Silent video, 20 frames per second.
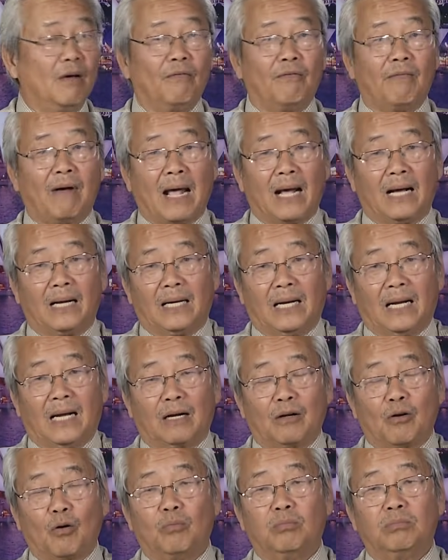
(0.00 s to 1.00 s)
và
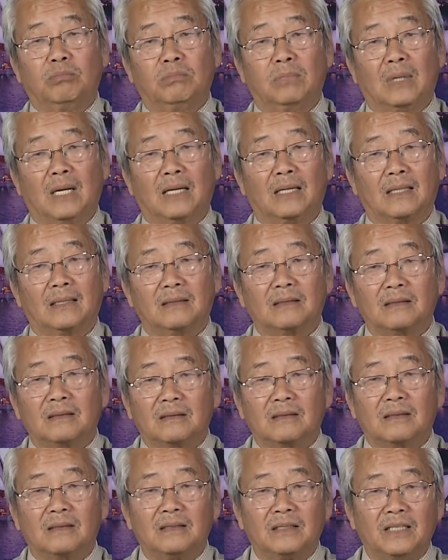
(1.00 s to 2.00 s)
uh, cũng uh,
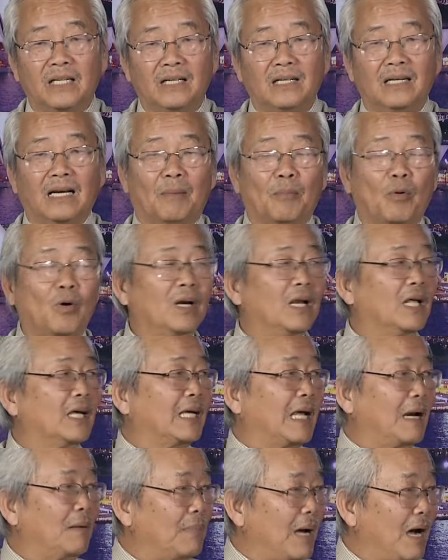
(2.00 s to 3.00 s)
như là một cái lời
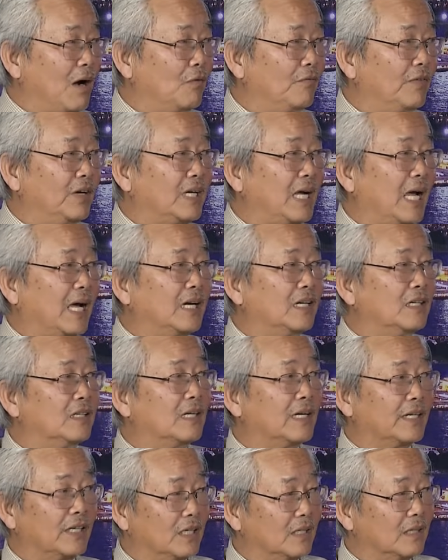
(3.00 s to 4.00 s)
cảnh báo với các nước
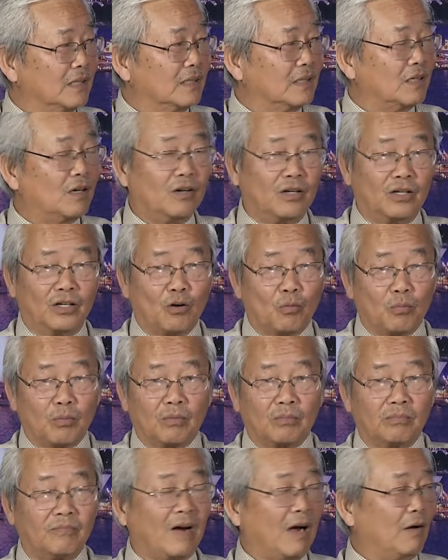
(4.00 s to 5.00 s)
là đừng có
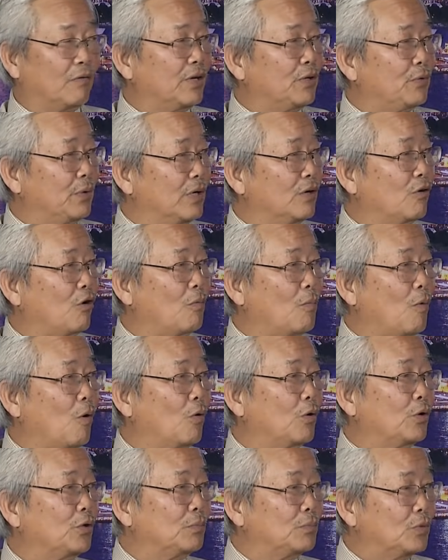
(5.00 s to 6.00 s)
đụng vào cái chuyện nội vâng. bộ
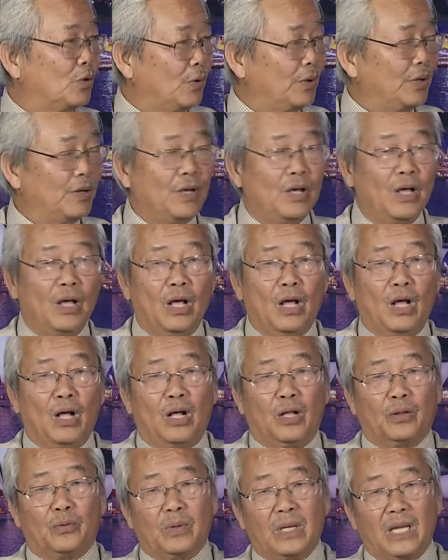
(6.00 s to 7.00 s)
của chúng tôi vâng.
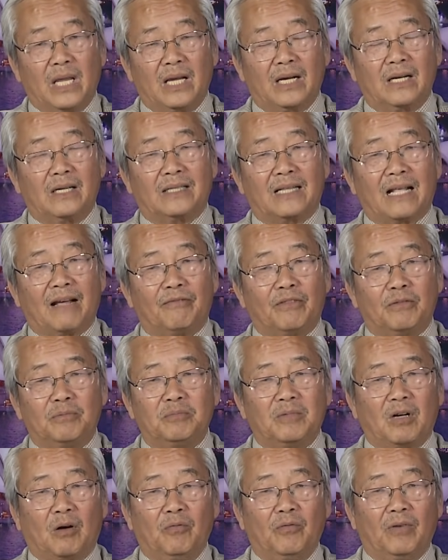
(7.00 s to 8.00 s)
tuy nhiên người ta cũng
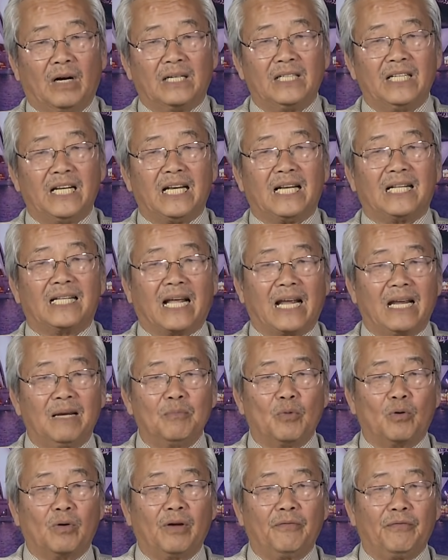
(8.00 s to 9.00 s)
cũng vẫn nhìn thấy
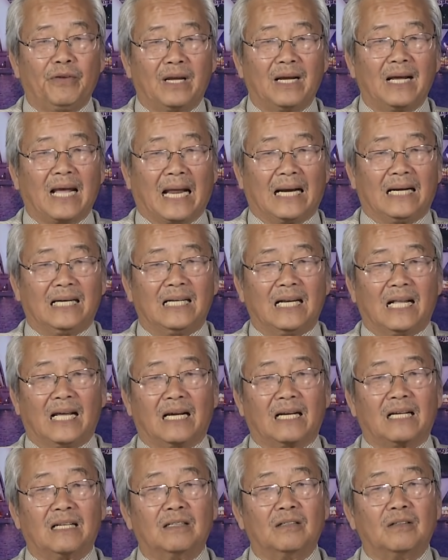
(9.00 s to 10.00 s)
một cái viễn cảnh là